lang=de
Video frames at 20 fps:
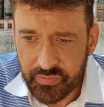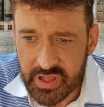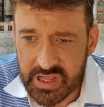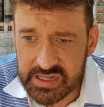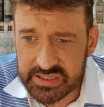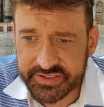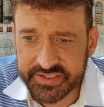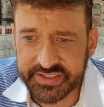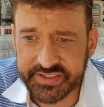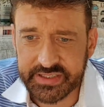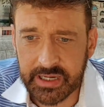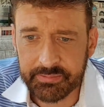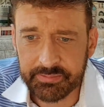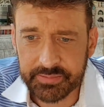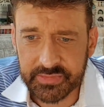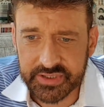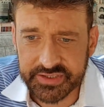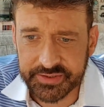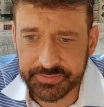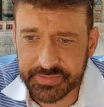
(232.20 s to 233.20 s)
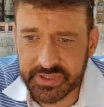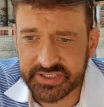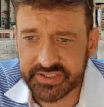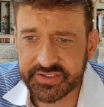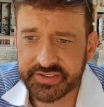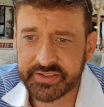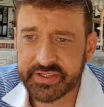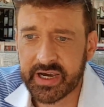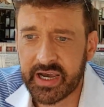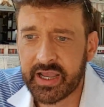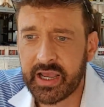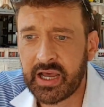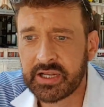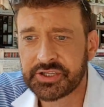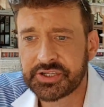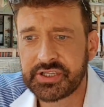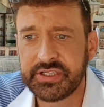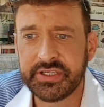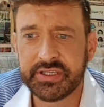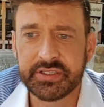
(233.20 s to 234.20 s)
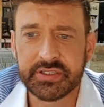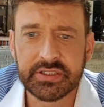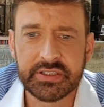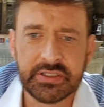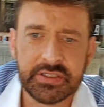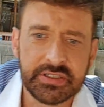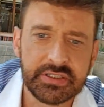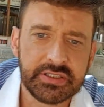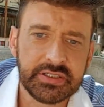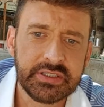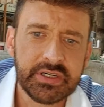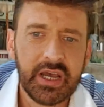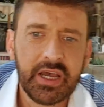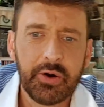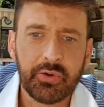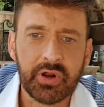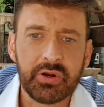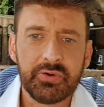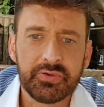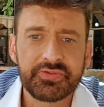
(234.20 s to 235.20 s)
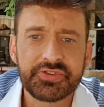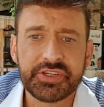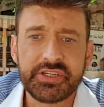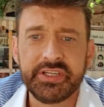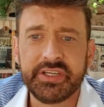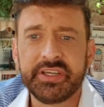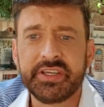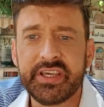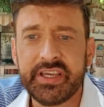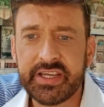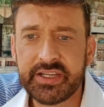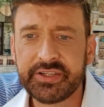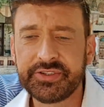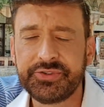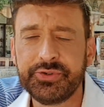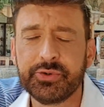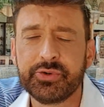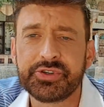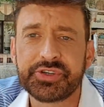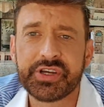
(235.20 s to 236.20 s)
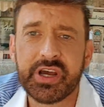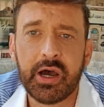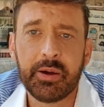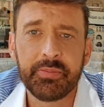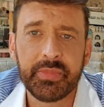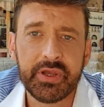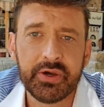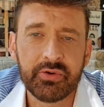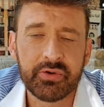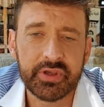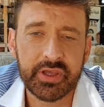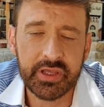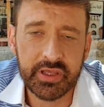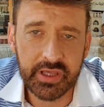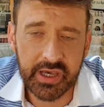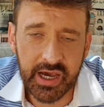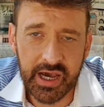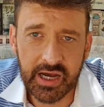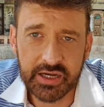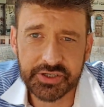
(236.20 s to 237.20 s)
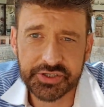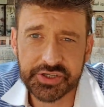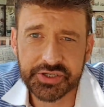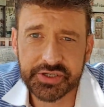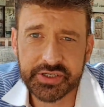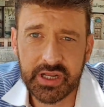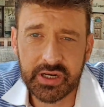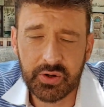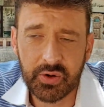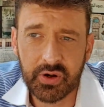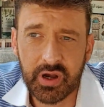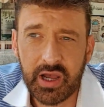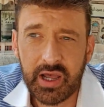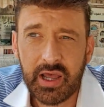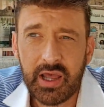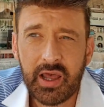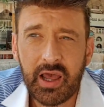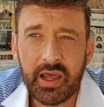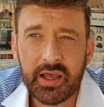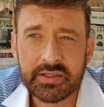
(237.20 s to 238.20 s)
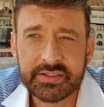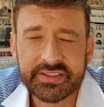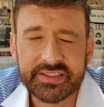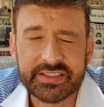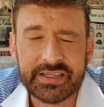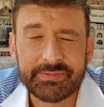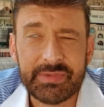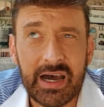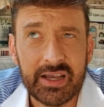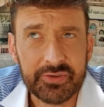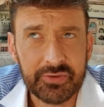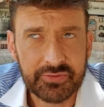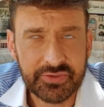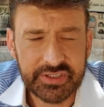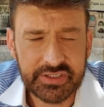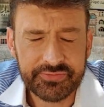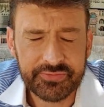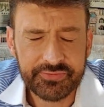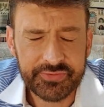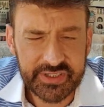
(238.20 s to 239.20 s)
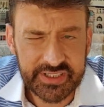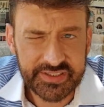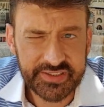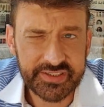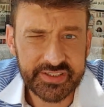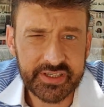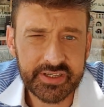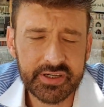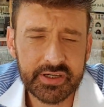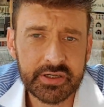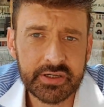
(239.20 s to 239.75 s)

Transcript: Insgesamt sind bei diesen drei Anschlägen äh, oder Luftschlägen gegen die syrische Armee und gegen irakische Stellung insgesamt 48